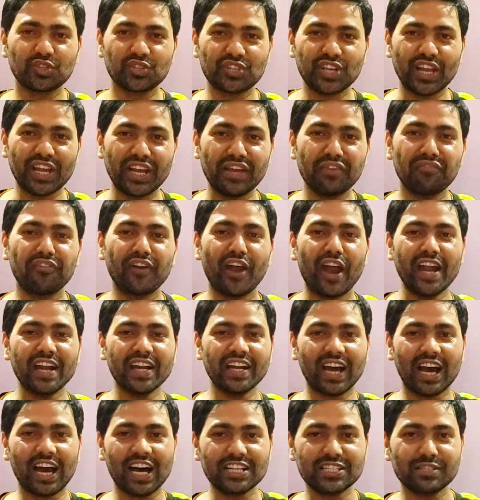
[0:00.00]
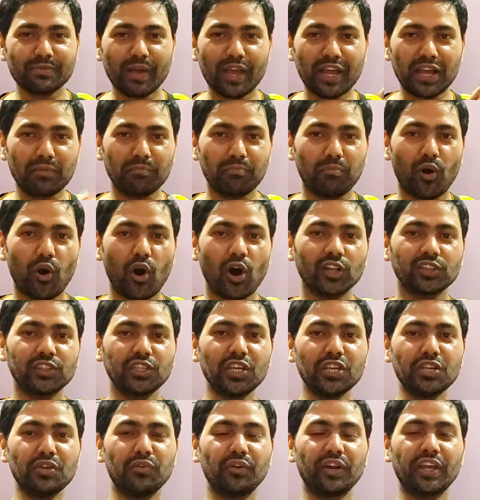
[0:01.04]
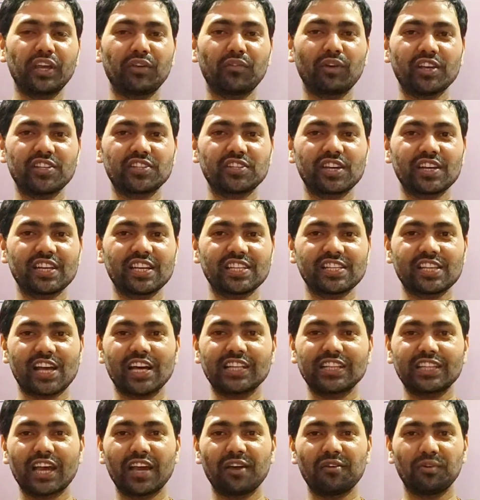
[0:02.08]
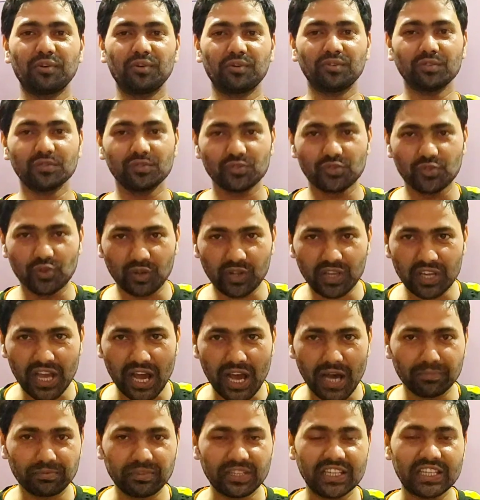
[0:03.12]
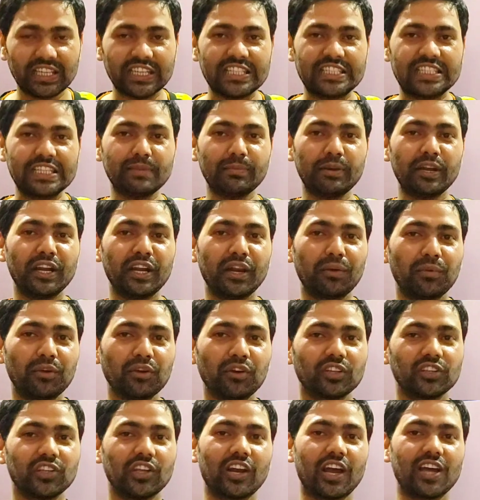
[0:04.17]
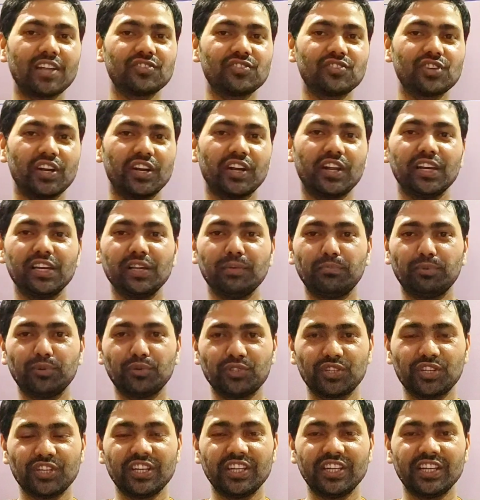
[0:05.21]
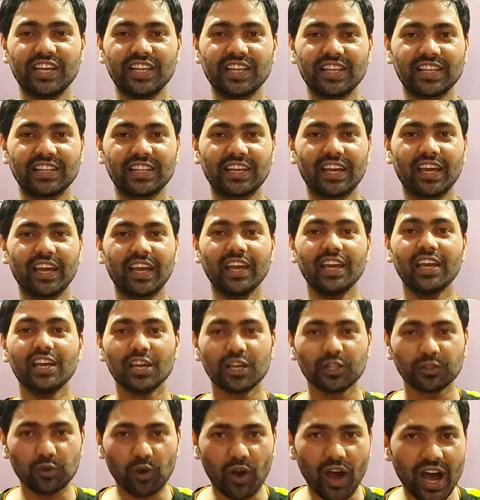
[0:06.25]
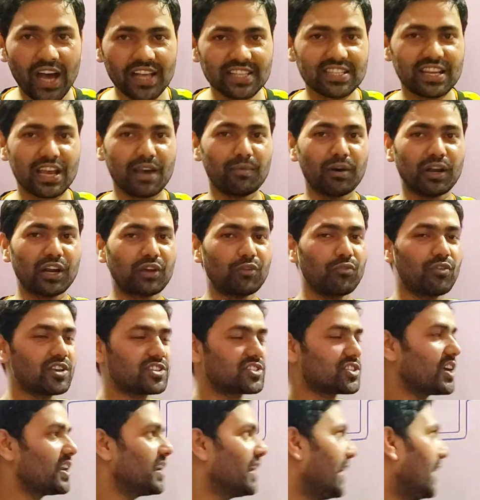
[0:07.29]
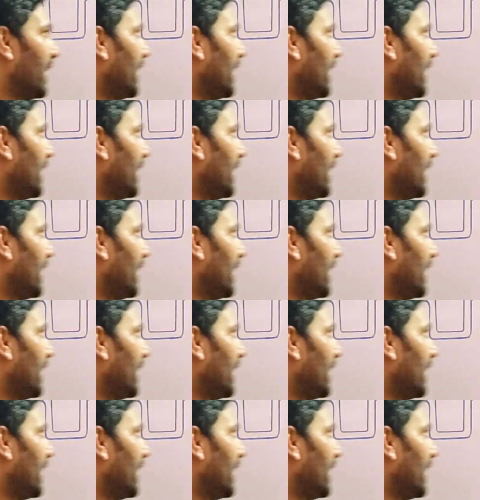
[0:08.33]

तो चलिए फ्रेंड आज मैं एक बहुत ही यूनिक क्वेश्चन के साथ आया हूं जो कि आपसे किसी भी इंटरव्यू के दौरान जनरली पूछ ही लिया जाता है तो आज का हमारा क्वेश्चन